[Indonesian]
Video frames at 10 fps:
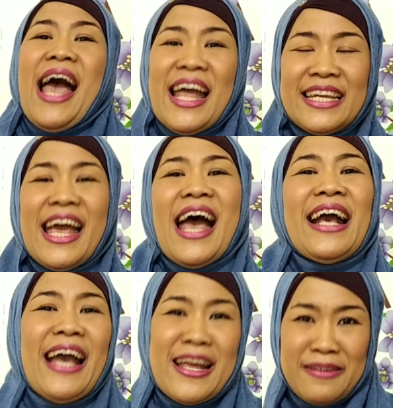Anda
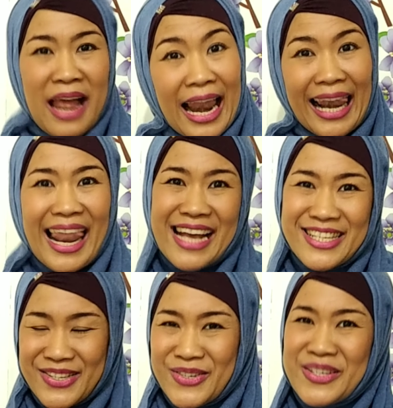akan
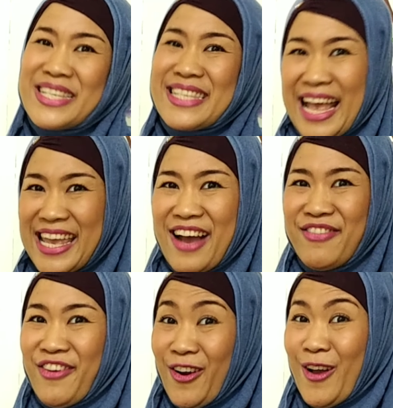langsung saya
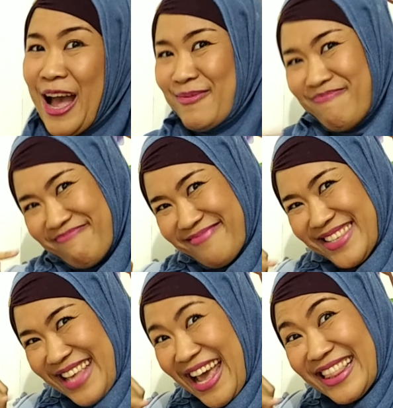follow up.
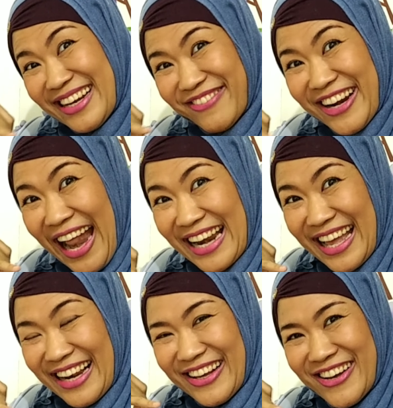Saya telepon
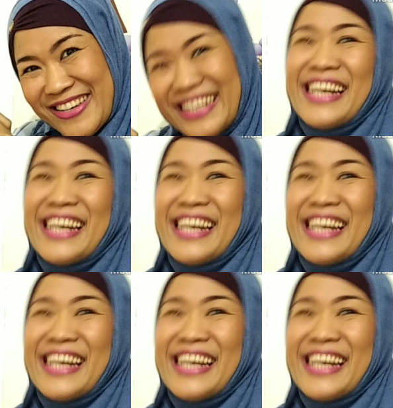Anda loh.